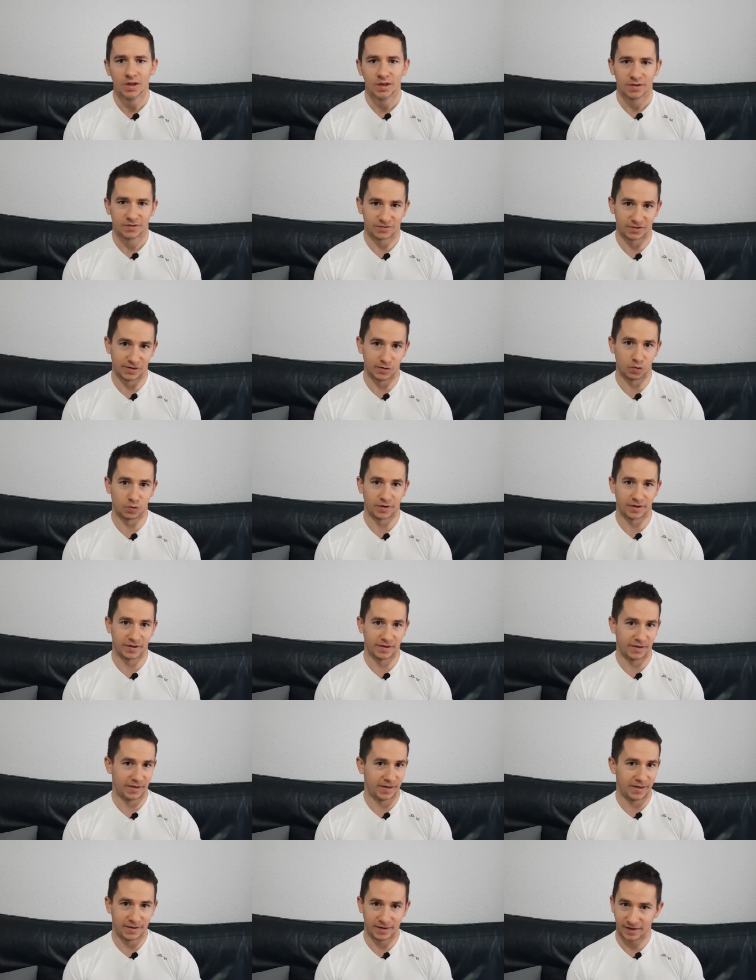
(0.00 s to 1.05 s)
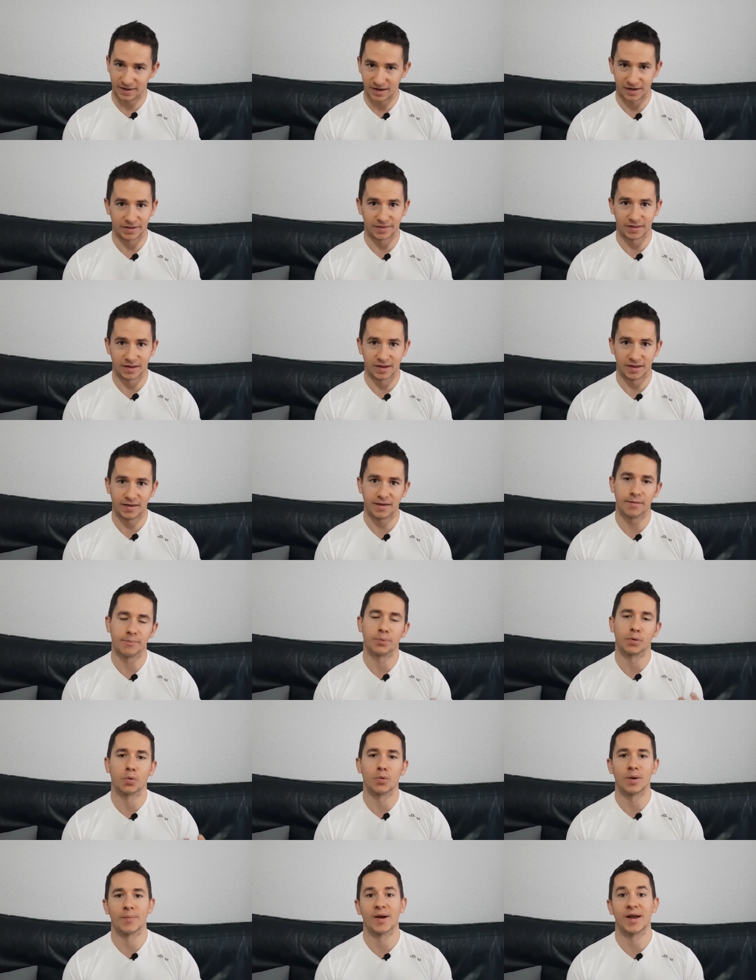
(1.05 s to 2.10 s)
sino que en realidad el
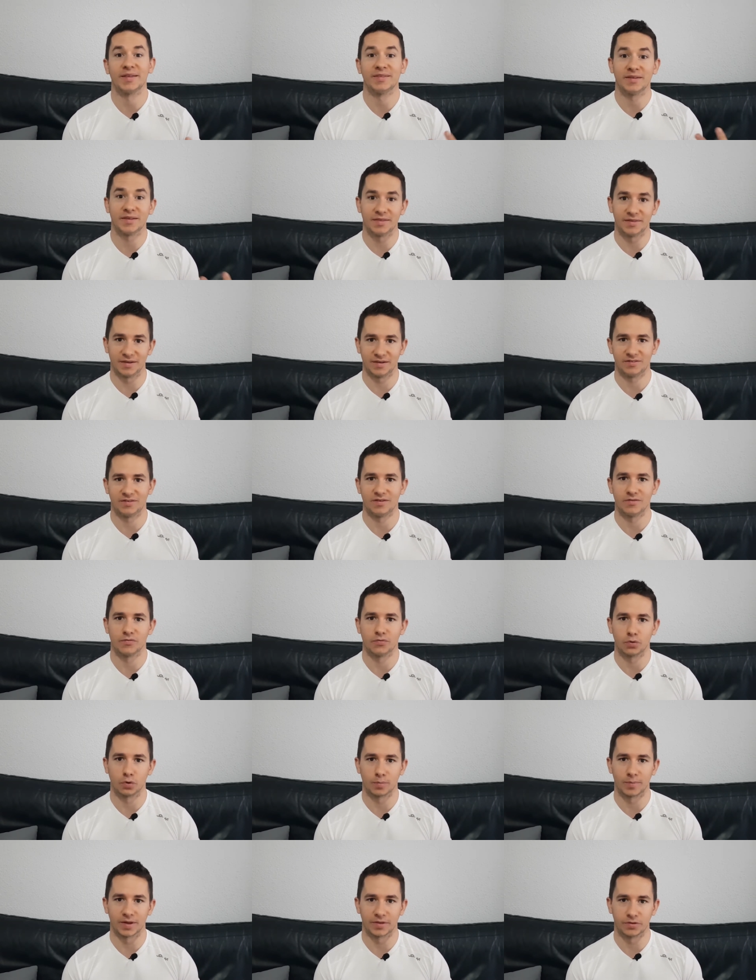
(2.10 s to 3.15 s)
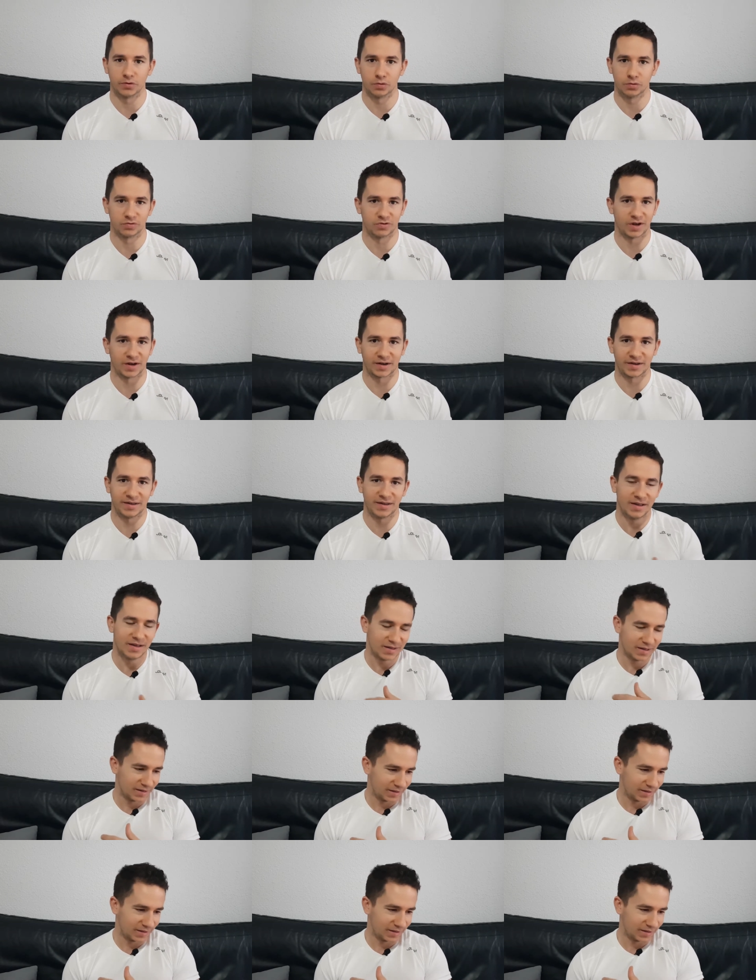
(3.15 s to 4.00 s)
problema es de desinformación, ya que